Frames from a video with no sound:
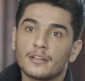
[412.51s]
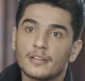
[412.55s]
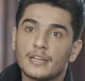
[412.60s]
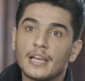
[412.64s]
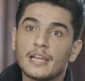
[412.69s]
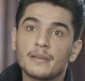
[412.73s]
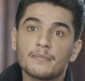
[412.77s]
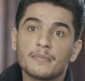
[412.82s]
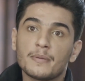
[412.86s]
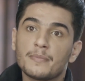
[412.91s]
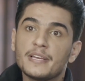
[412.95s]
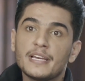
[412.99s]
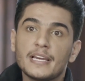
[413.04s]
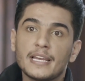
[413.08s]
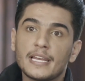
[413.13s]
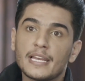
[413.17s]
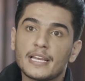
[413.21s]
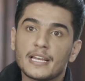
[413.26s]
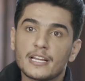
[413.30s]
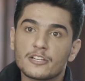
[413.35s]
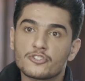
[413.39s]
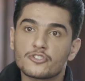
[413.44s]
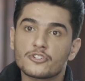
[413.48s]
كان ببيع
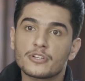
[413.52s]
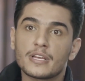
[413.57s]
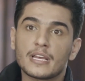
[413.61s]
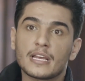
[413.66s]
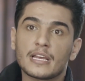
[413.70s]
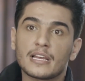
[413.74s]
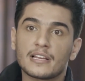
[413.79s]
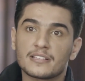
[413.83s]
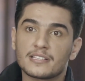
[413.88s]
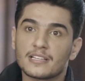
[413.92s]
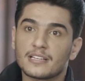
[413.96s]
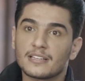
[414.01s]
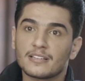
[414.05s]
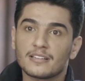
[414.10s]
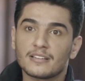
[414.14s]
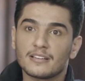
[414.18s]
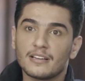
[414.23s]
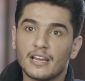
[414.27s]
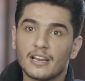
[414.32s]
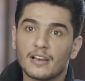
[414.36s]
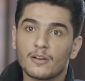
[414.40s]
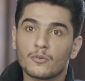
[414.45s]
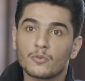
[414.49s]
هيك اشياء زي
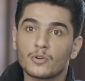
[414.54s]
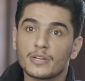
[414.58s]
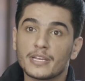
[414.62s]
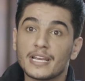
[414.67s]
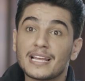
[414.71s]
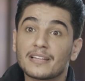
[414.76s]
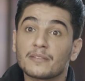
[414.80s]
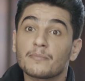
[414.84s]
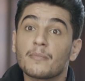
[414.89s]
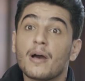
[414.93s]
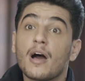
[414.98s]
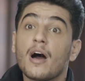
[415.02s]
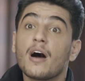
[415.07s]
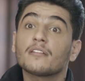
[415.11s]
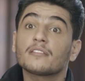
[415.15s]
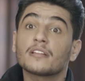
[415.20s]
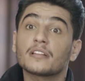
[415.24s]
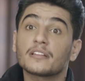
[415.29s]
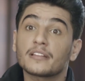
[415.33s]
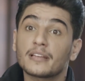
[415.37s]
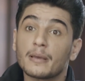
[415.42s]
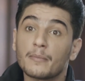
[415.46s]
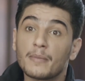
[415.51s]
حلويات مع
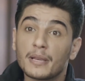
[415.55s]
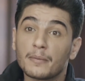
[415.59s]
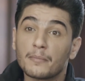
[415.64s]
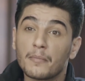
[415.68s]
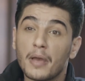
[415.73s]
حاطط كمان